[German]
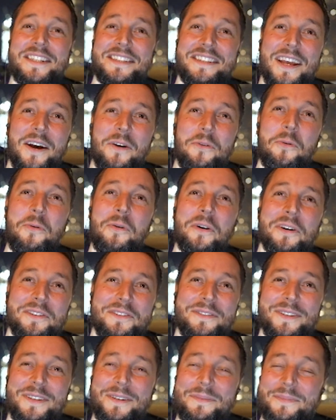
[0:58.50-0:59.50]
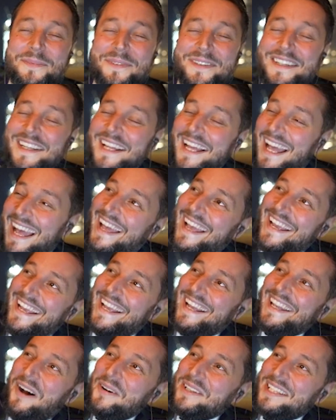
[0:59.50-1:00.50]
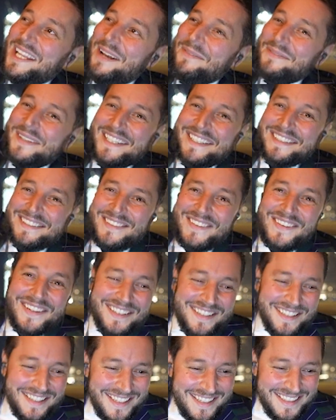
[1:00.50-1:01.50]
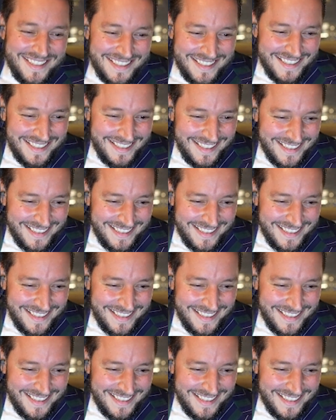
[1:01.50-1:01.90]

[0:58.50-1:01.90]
bist du nicht der Uhrentyp? Genau der bin ich, Leute.